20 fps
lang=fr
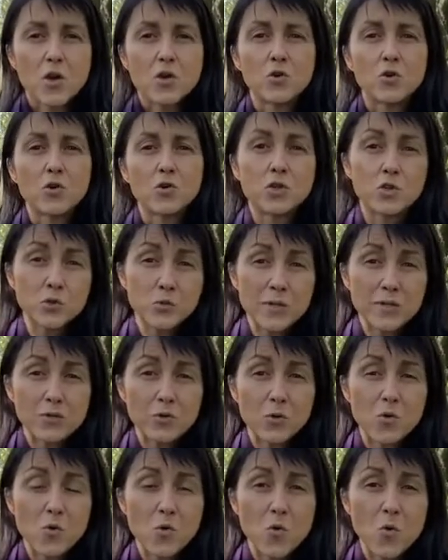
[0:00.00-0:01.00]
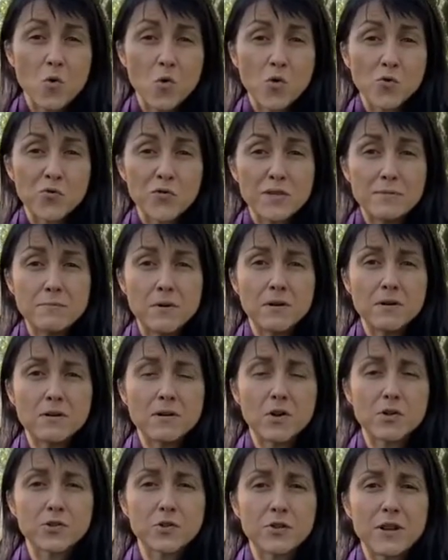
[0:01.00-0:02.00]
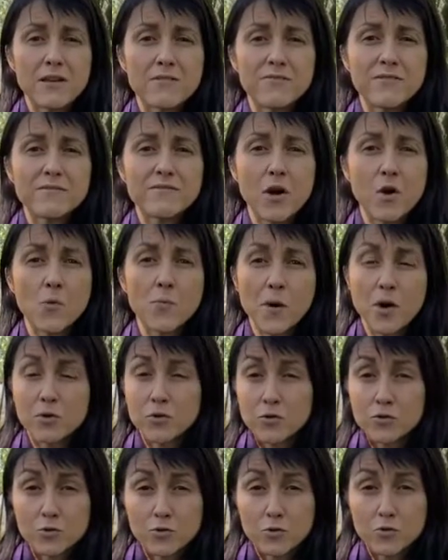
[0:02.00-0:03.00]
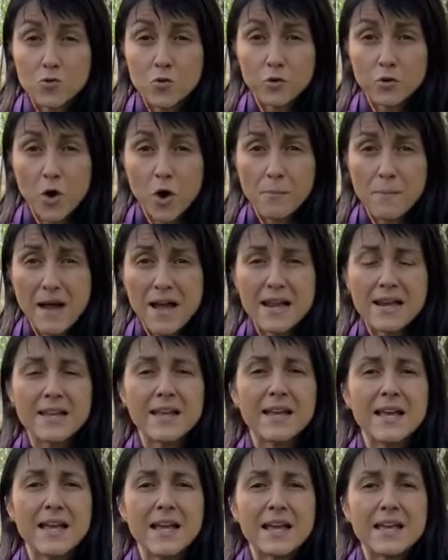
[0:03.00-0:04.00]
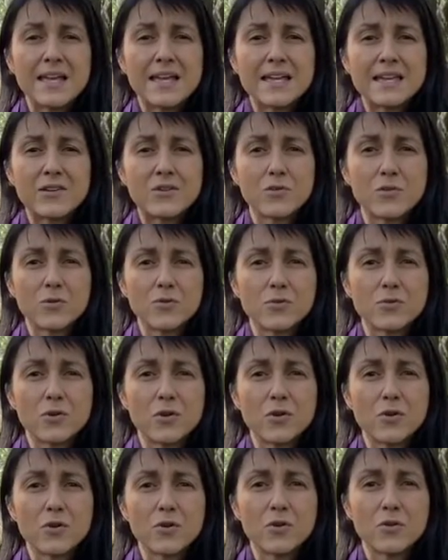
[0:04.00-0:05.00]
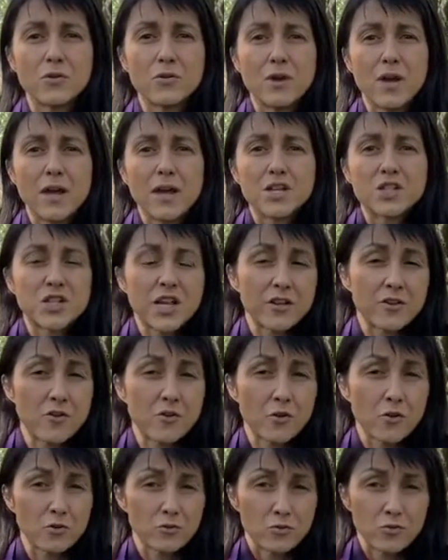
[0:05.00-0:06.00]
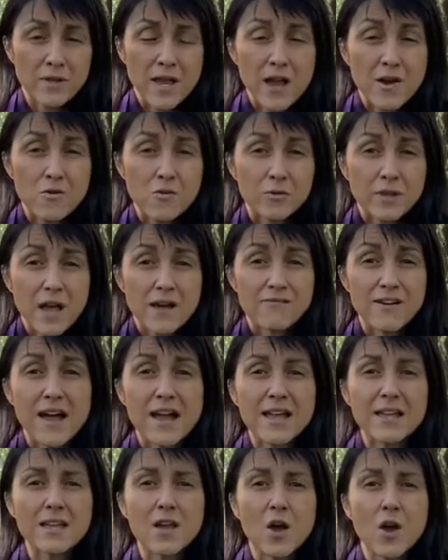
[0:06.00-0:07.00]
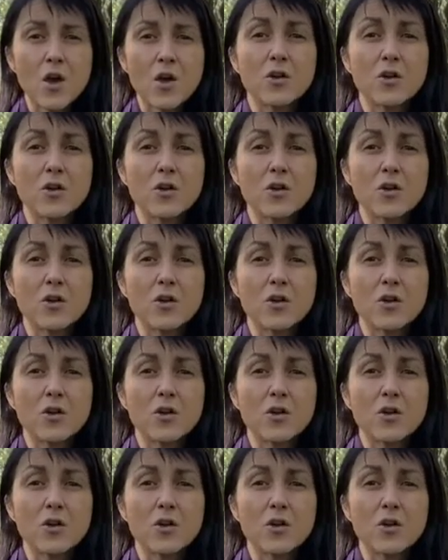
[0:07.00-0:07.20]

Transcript: Donc suite au, confinement, lorsque la vie va reprendre son cours normal et que euh, chacun retournera au travail,